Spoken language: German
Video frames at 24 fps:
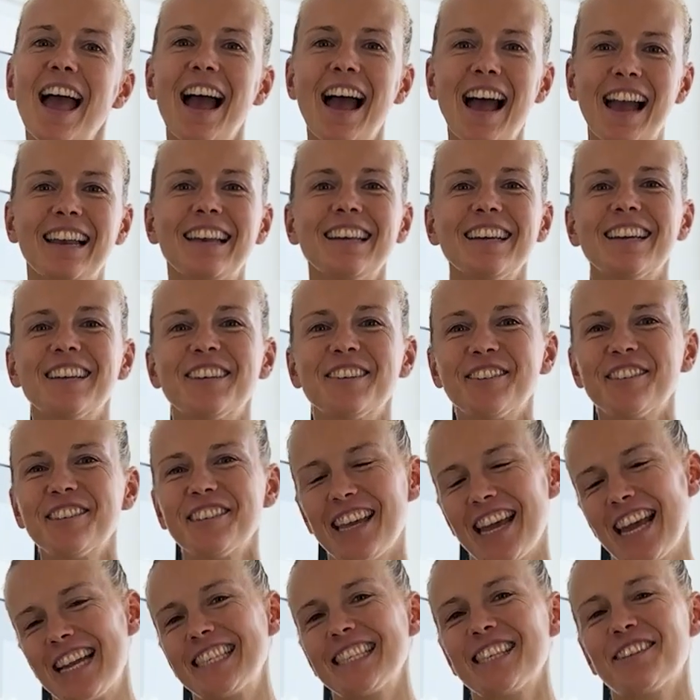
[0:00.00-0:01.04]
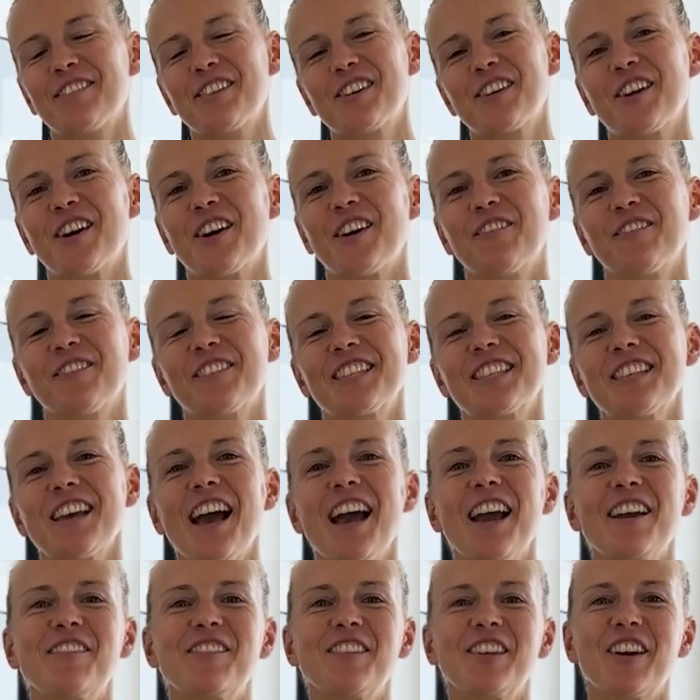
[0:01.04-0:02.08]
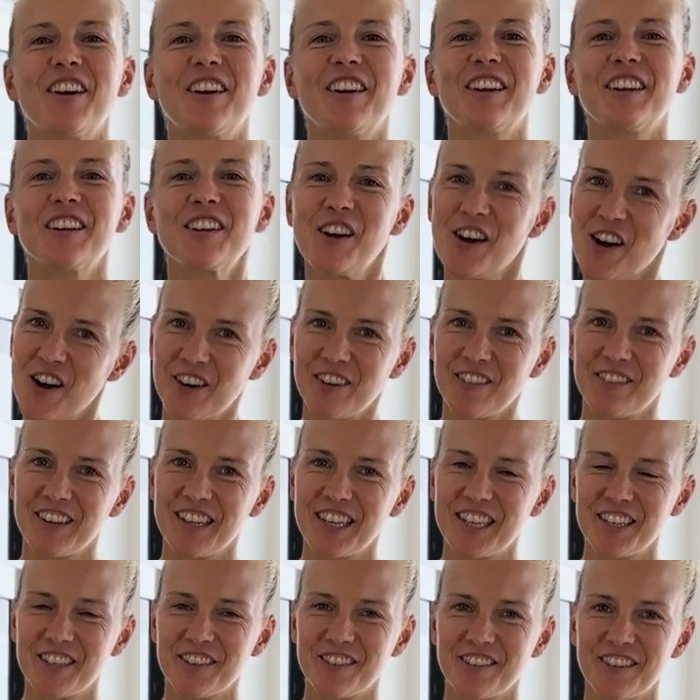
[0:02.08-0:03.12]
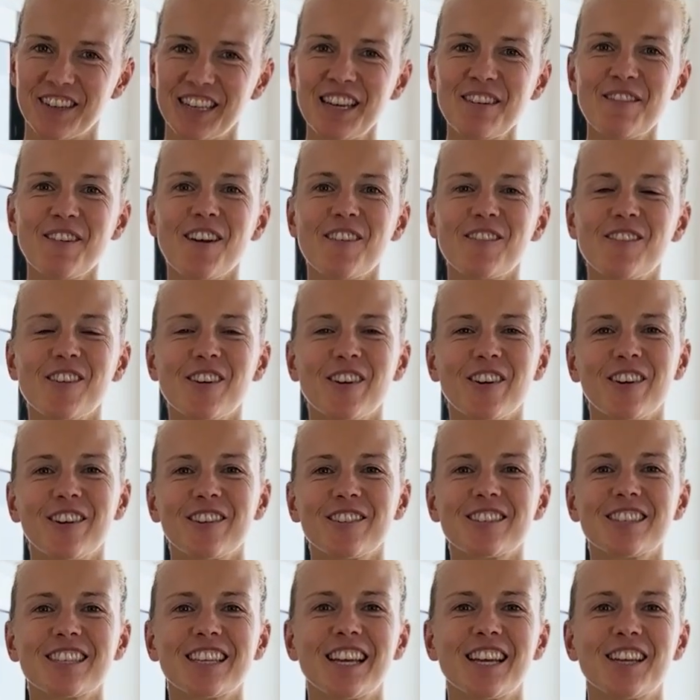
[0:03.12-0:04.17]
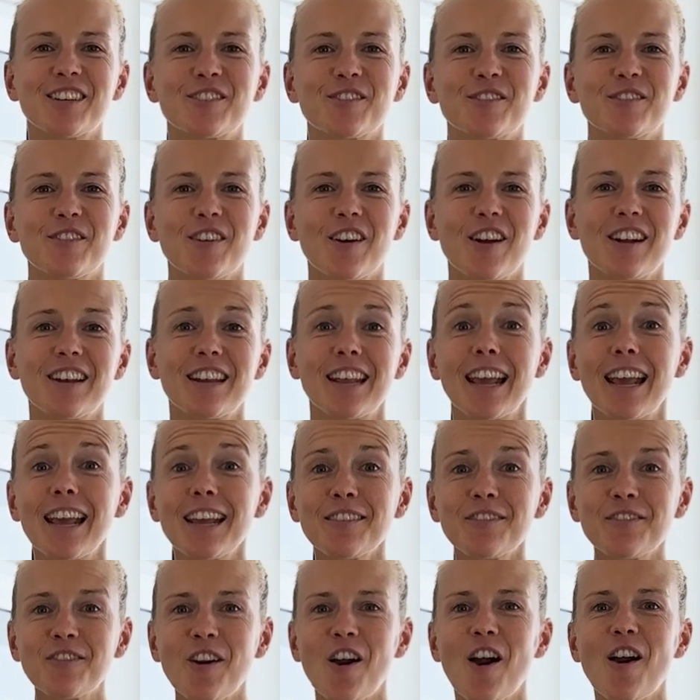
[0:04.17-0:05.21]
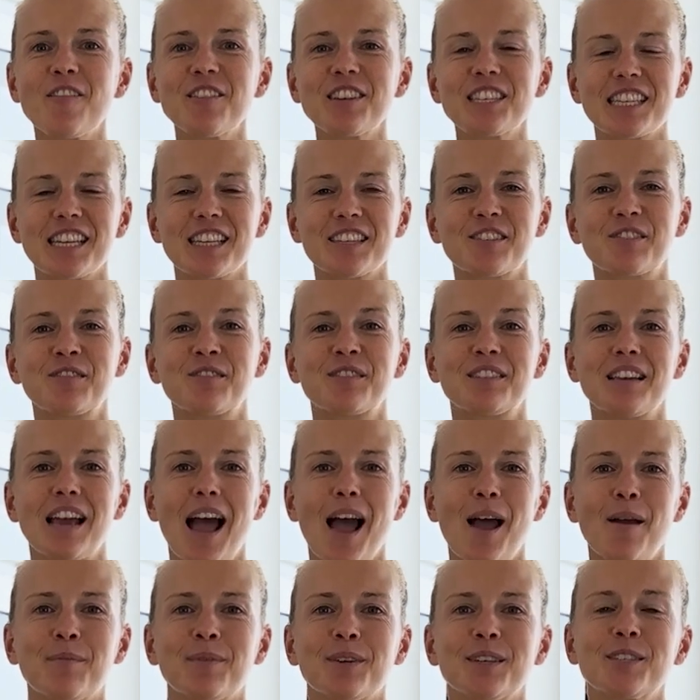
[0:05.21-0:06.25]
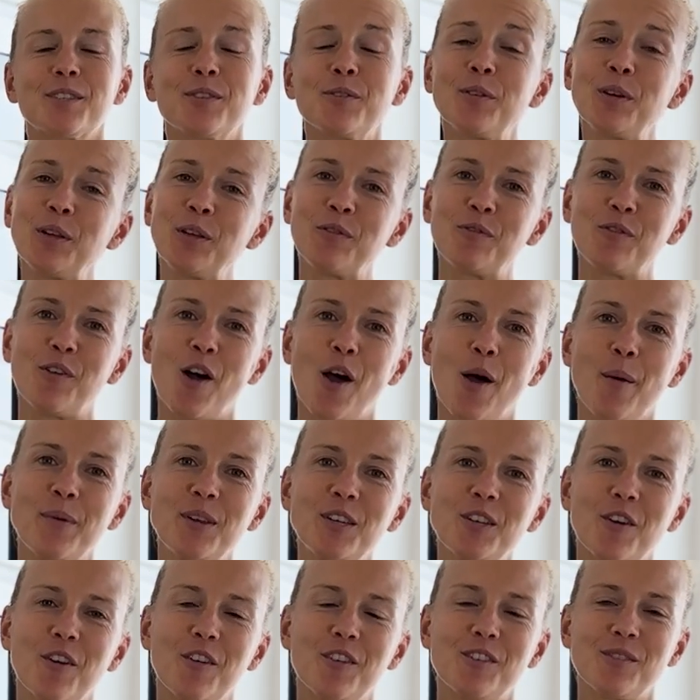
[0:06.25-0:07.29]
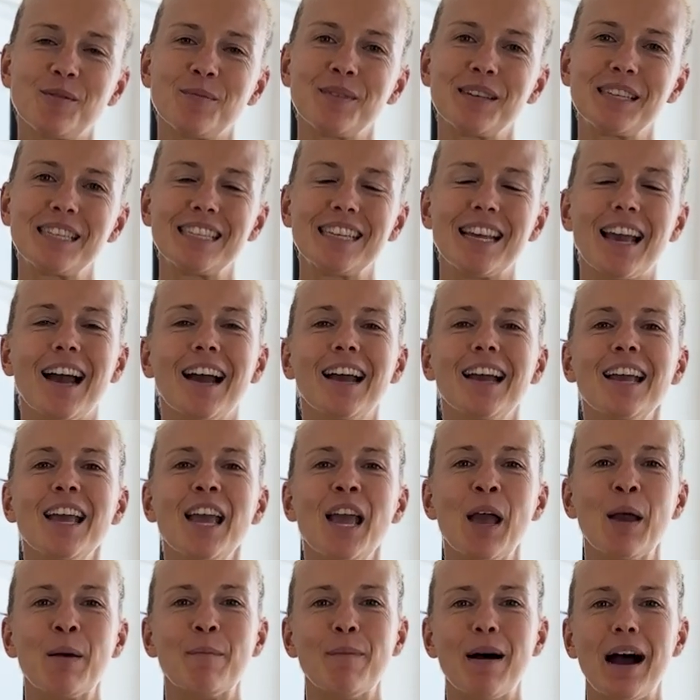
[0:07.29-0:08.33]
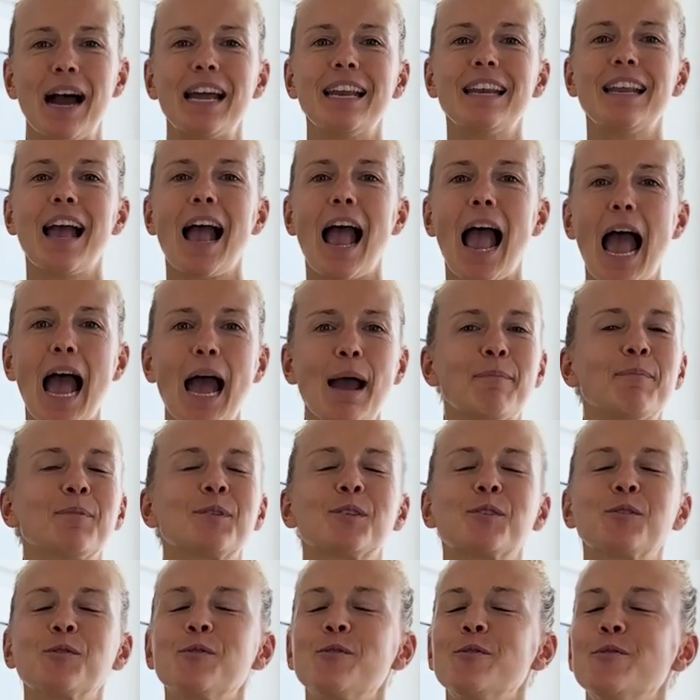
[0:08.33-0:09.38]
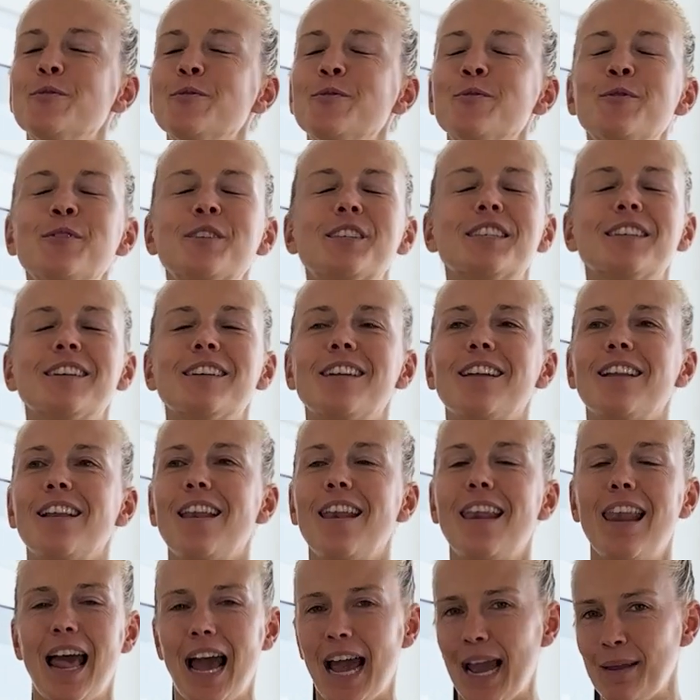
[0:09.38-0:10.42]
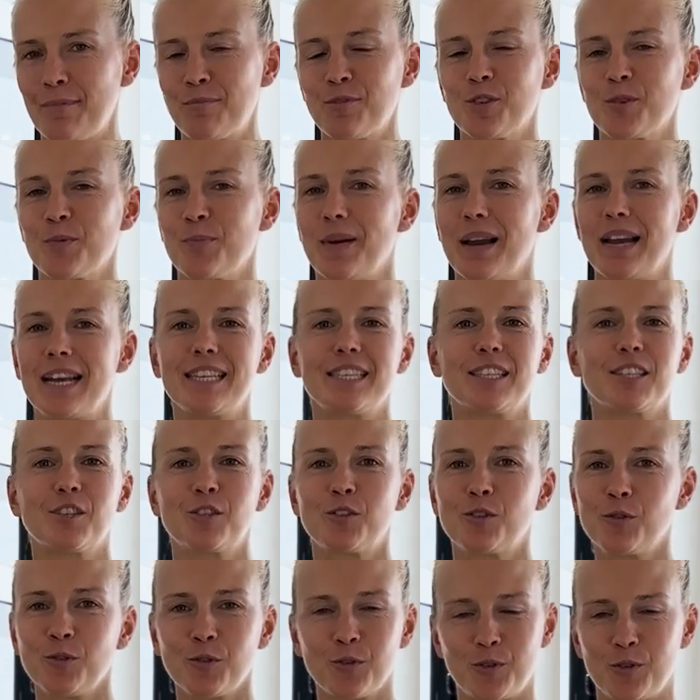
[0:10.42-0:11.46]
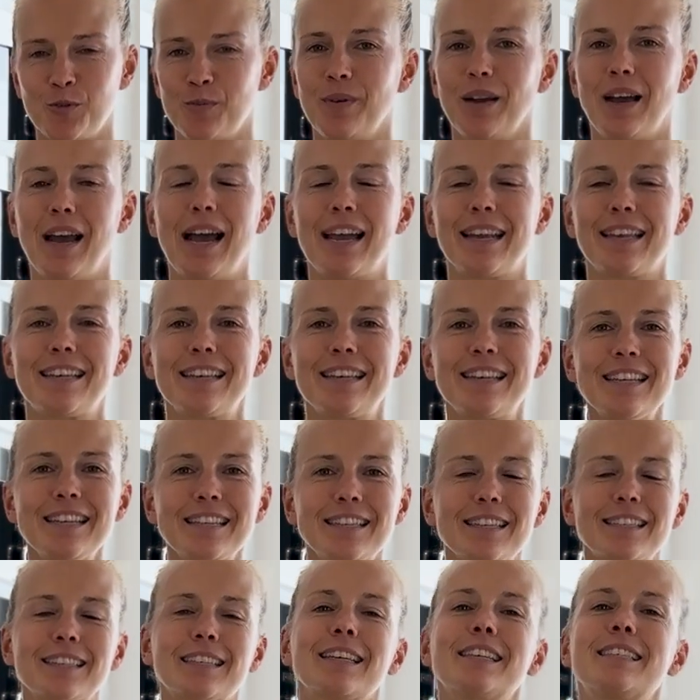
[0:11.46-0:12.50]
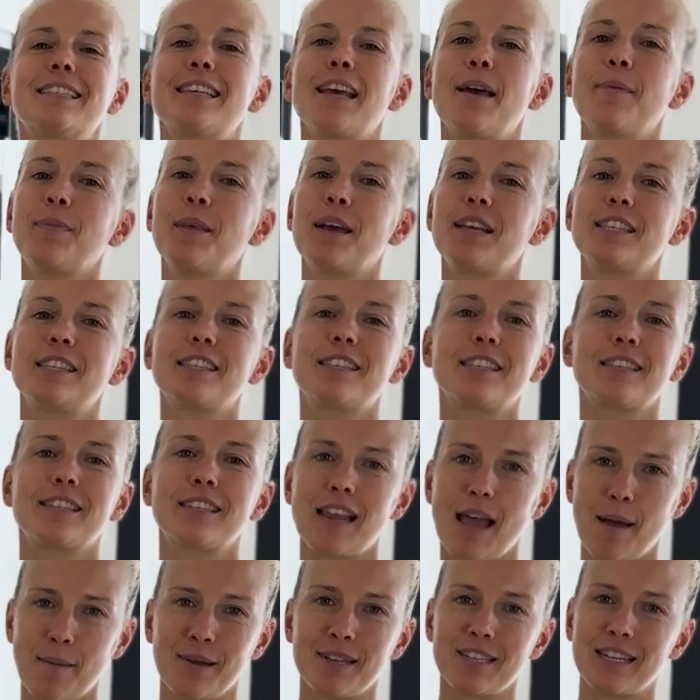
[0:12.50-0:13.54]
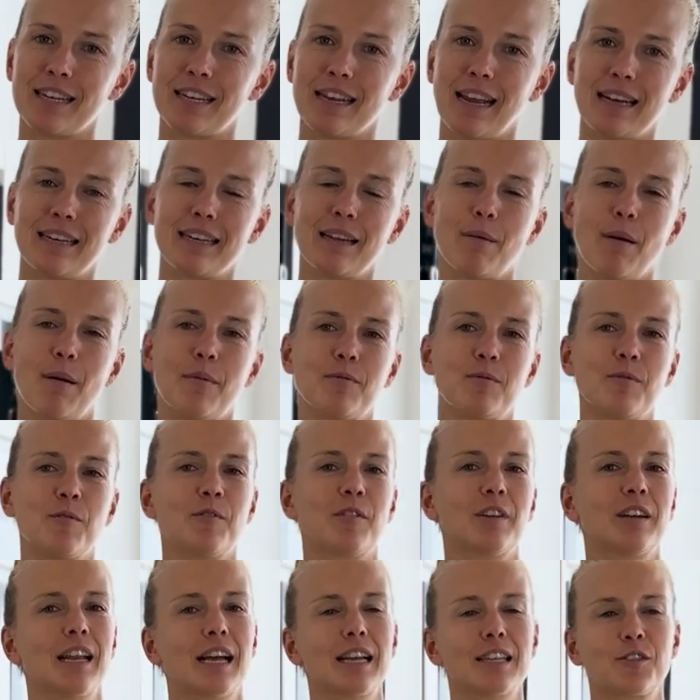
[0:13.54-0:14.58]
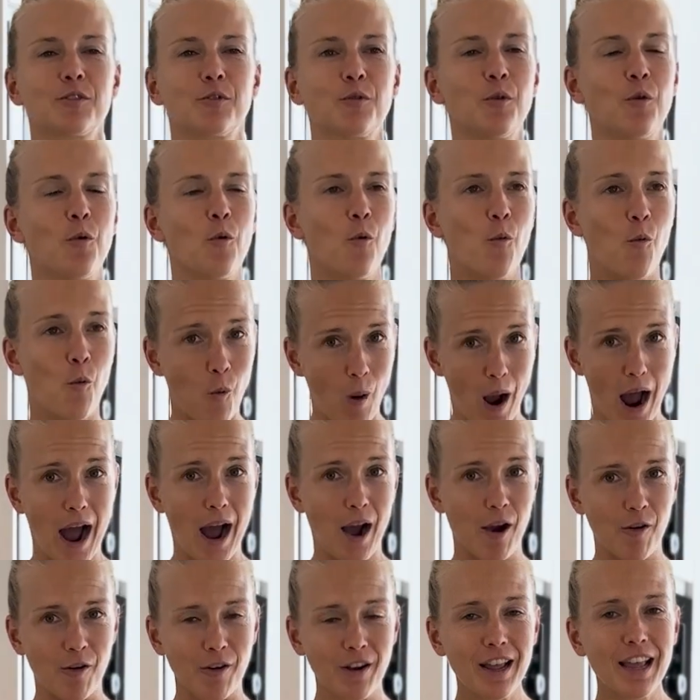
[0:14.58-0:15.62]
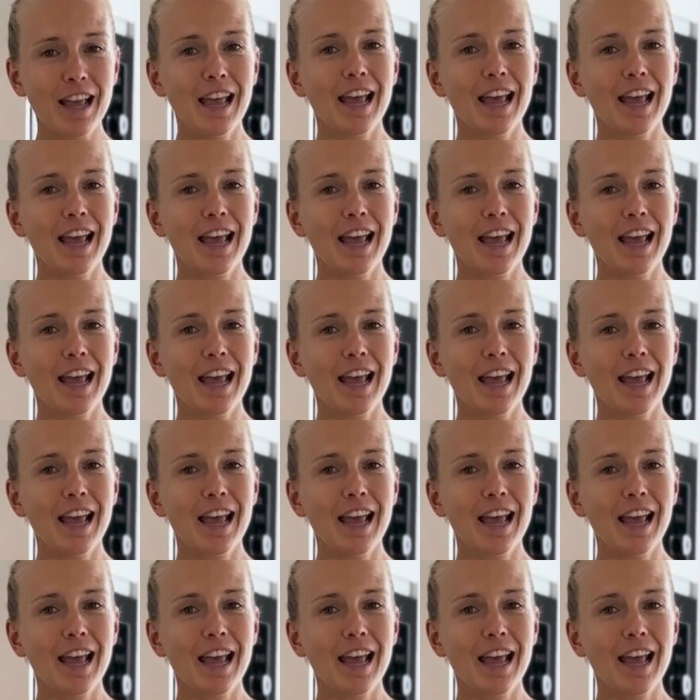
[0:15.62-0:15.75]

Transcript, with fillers: Hallo und herzlich willkommen zu einem neuen Kochvideo hier bei Florence Keto World. Ich freue mich, dass du da bist und ich freue mich heute mit dir meine absolute Leibspeise zuzubereiten. Dieses Rezept, als ich das damals entdeckt habe, habe ich mir nur gedacht so, wow,